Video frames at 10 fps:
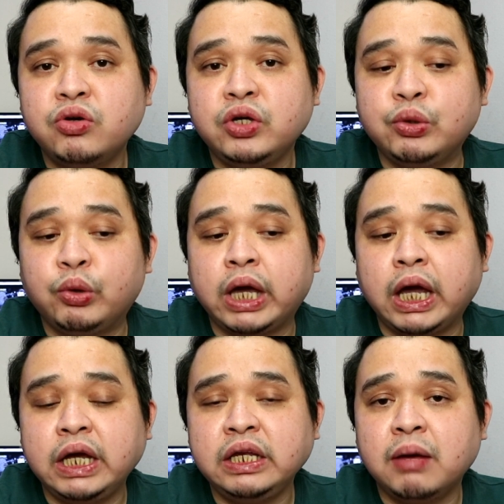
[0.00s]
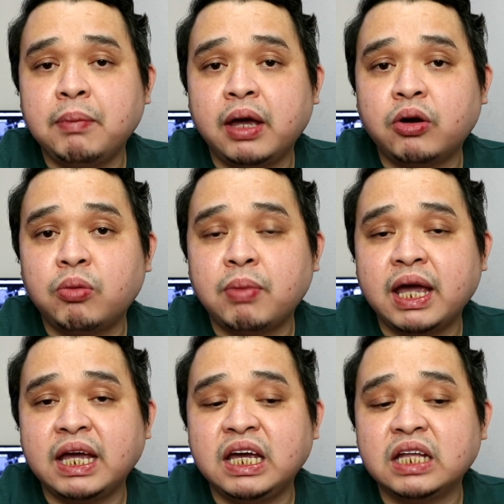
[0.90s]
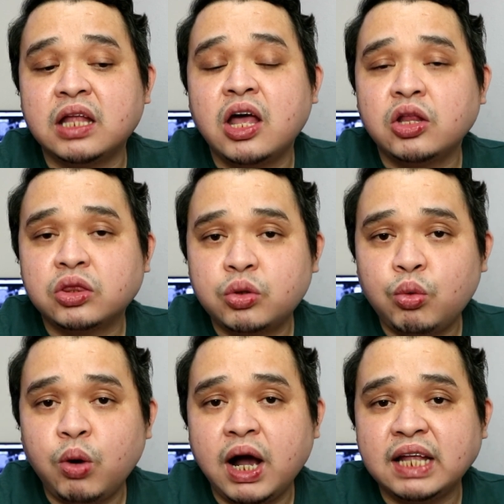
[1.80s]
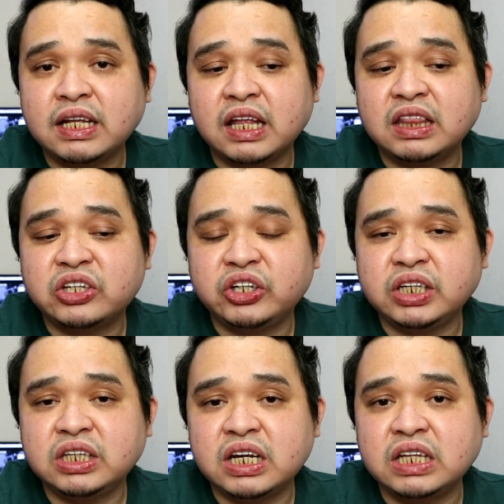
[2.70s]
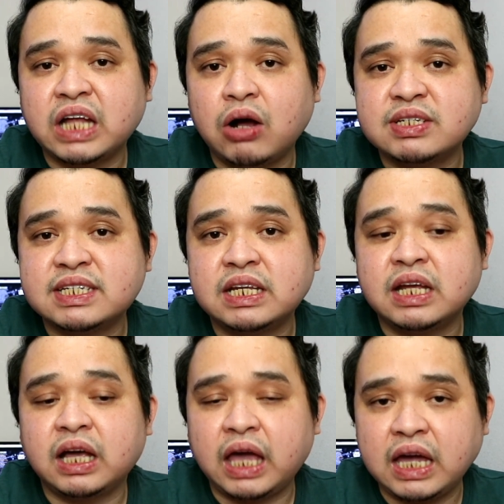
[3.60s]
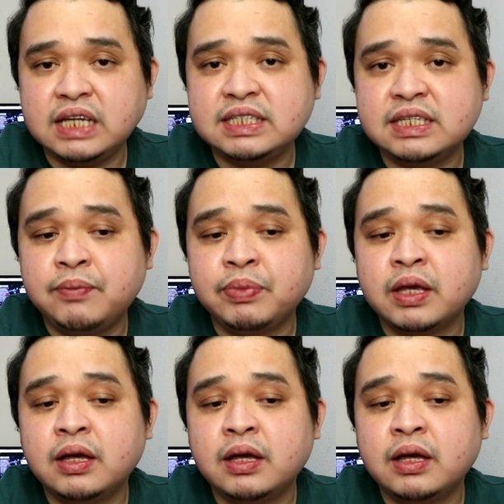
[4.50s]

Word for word: yung UK na merong mahigit 233,000 na case